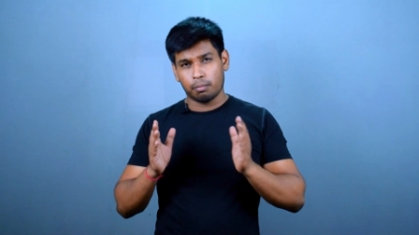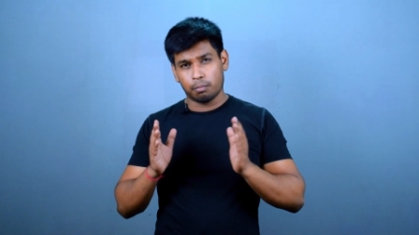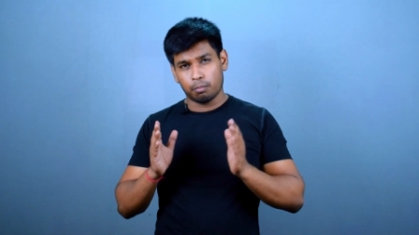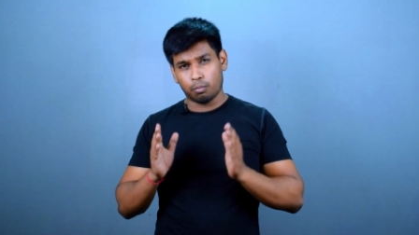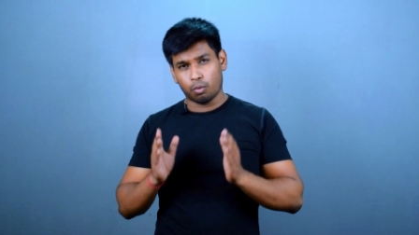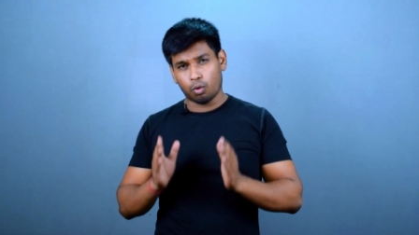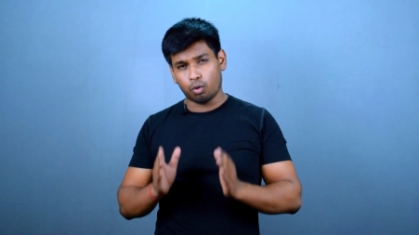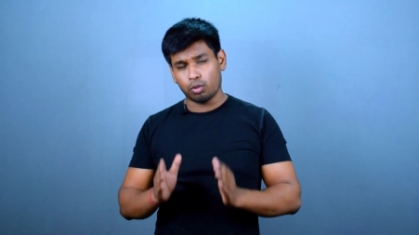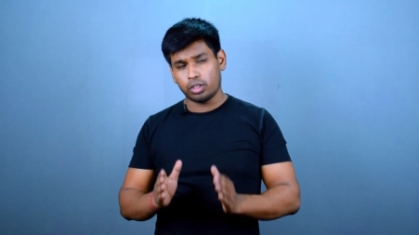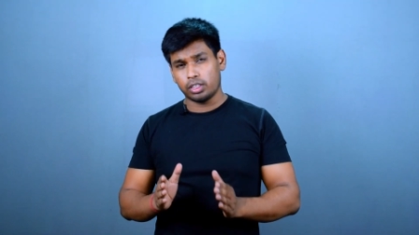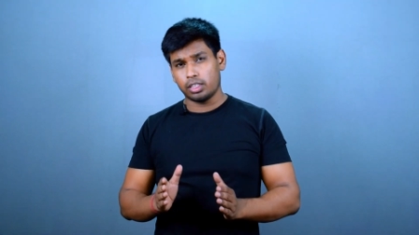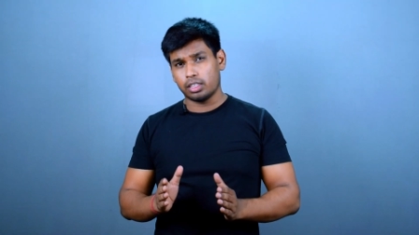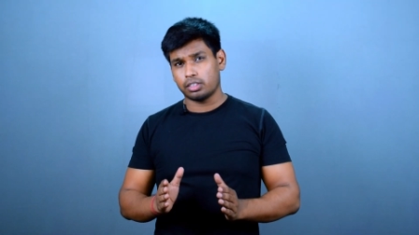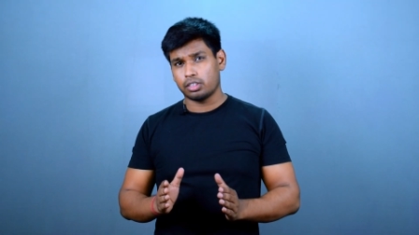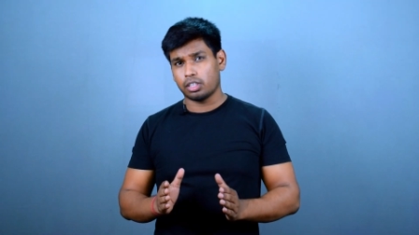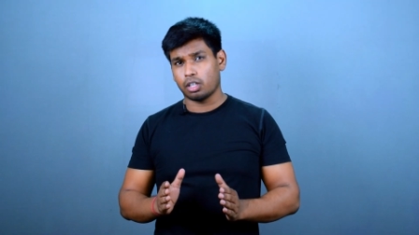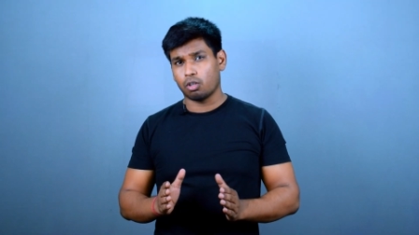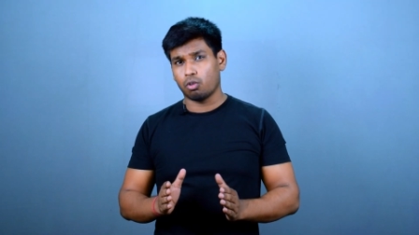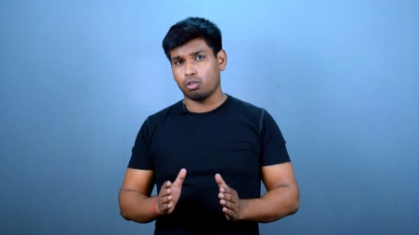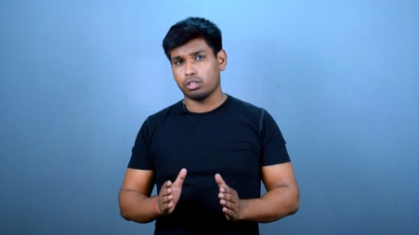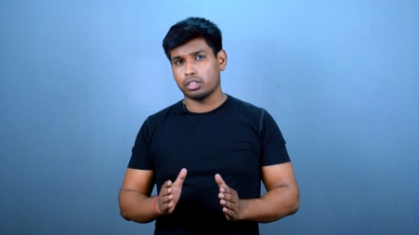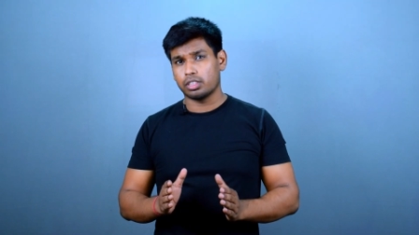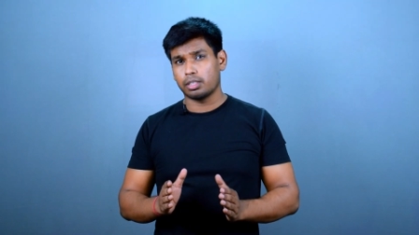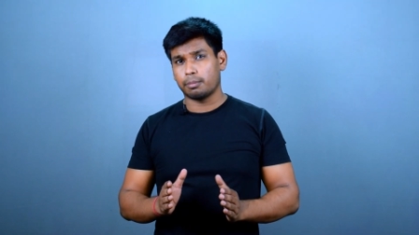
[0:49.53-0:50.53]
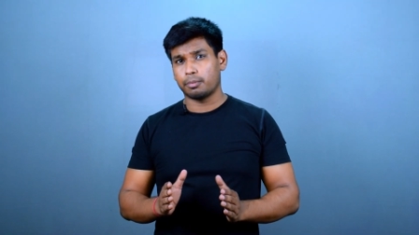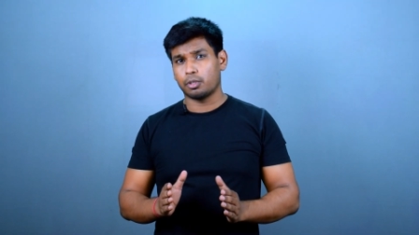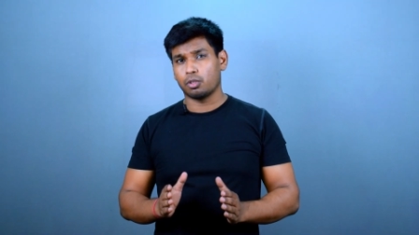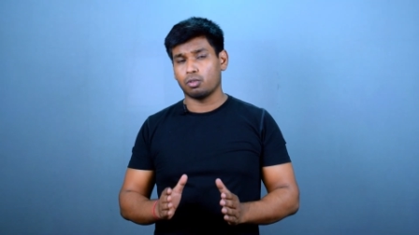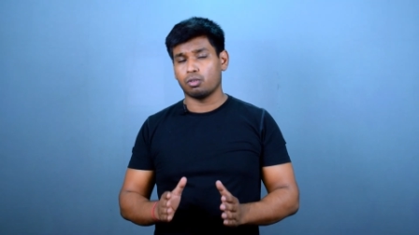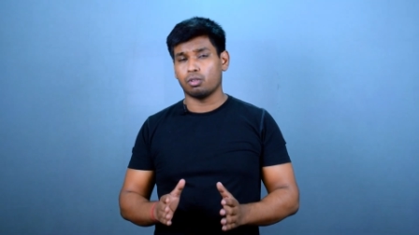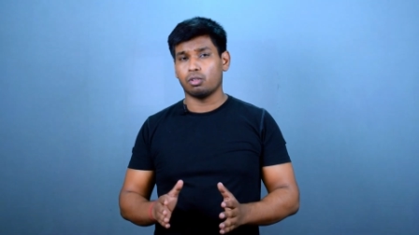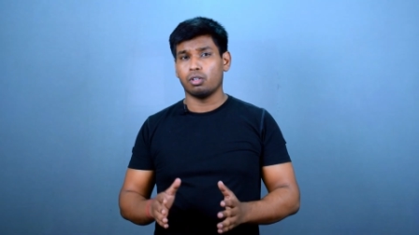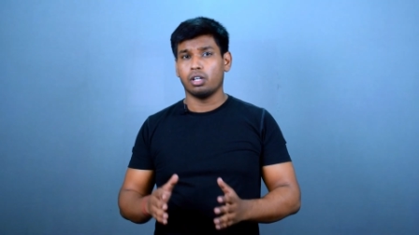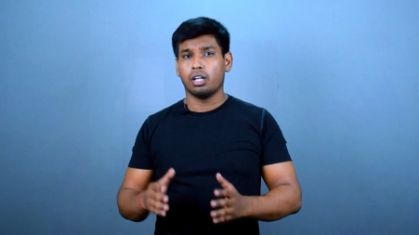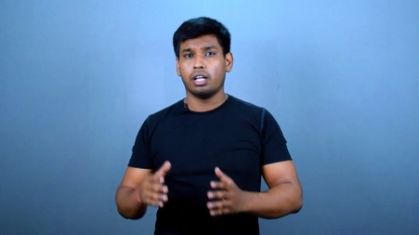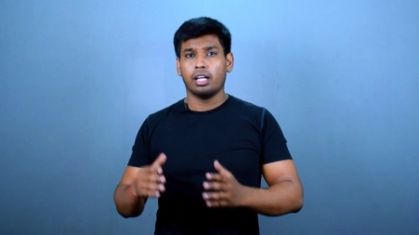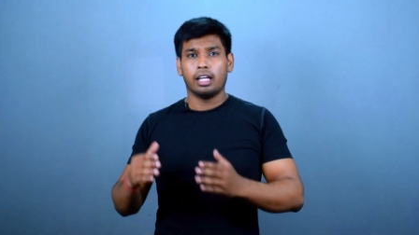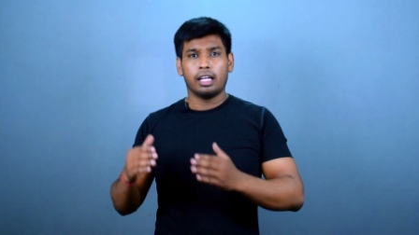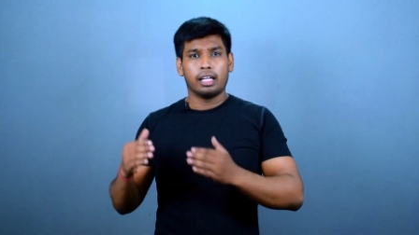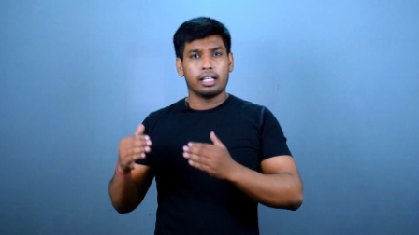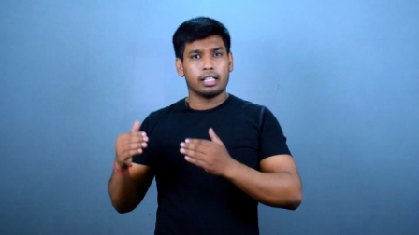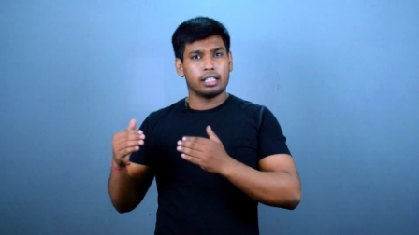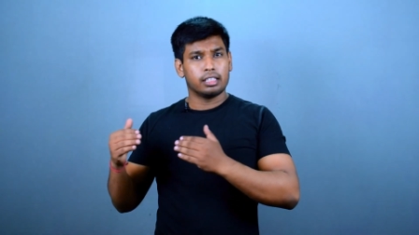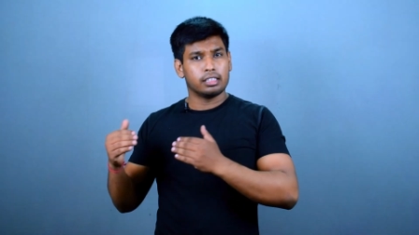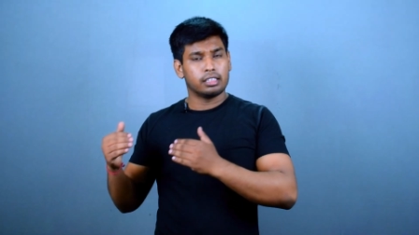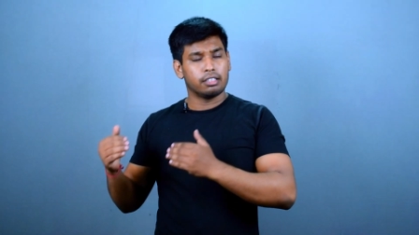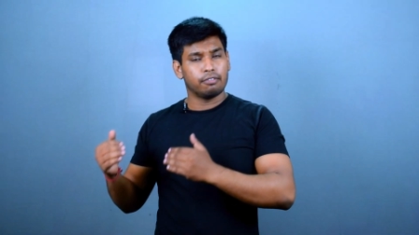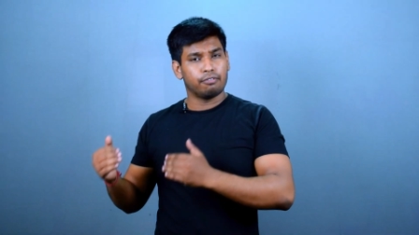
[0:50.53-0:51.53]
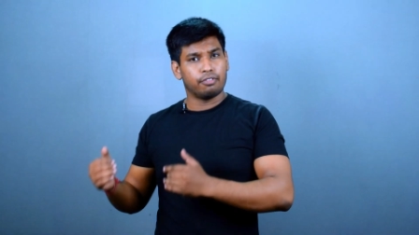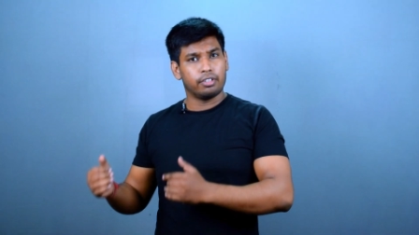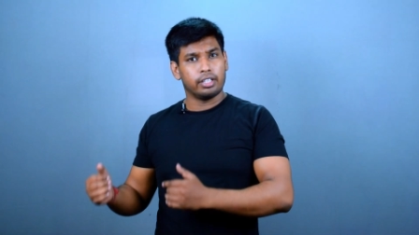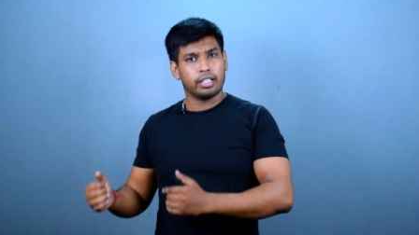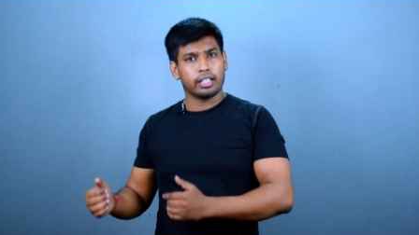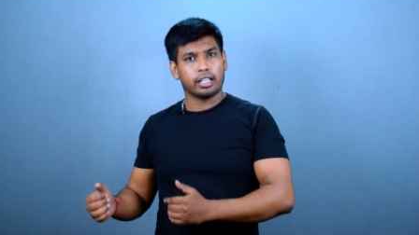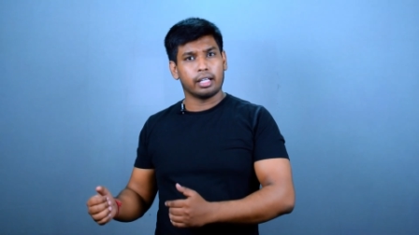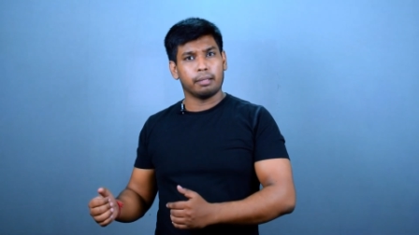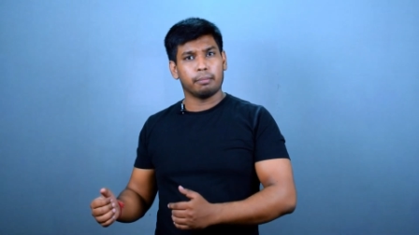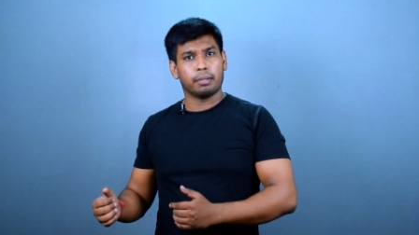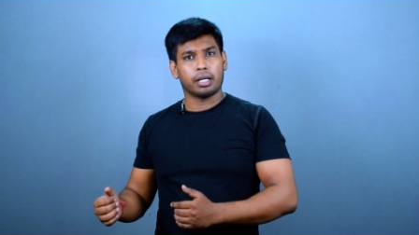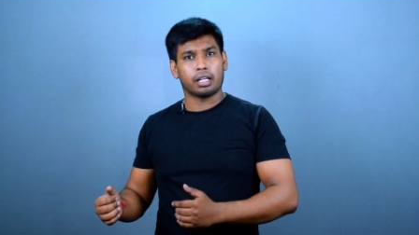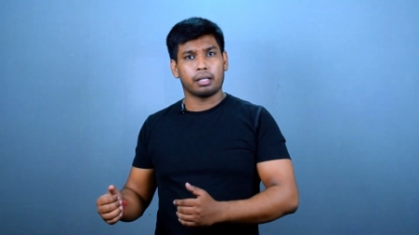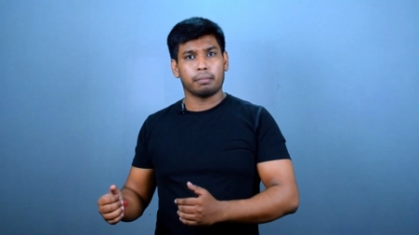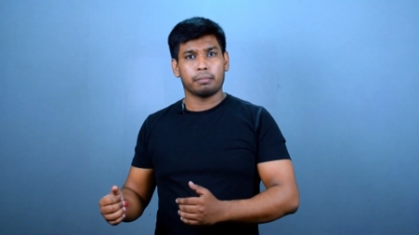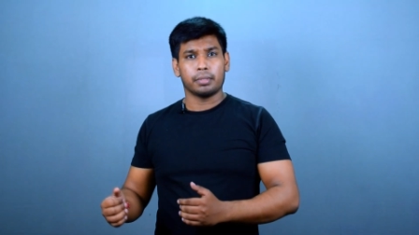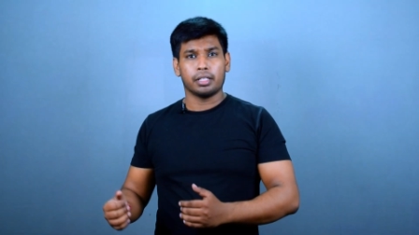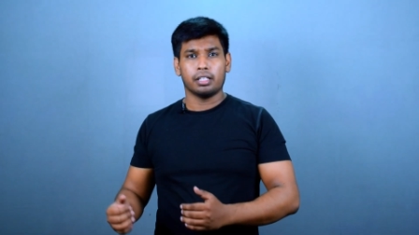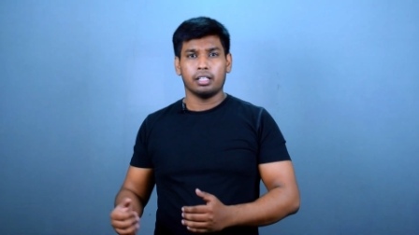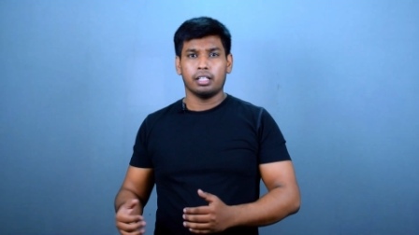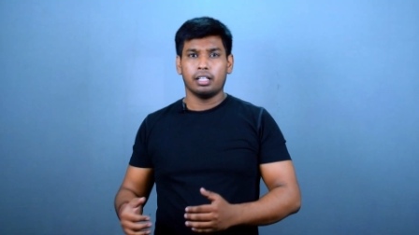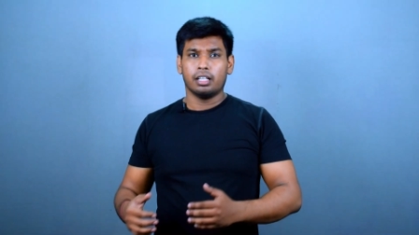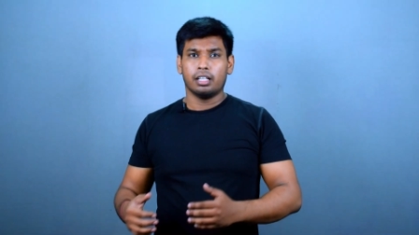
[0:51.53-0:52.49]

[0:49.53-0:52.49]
बहुत ही अच्छा कॉन्सेप्ट हो किसी फील्ड के बारे में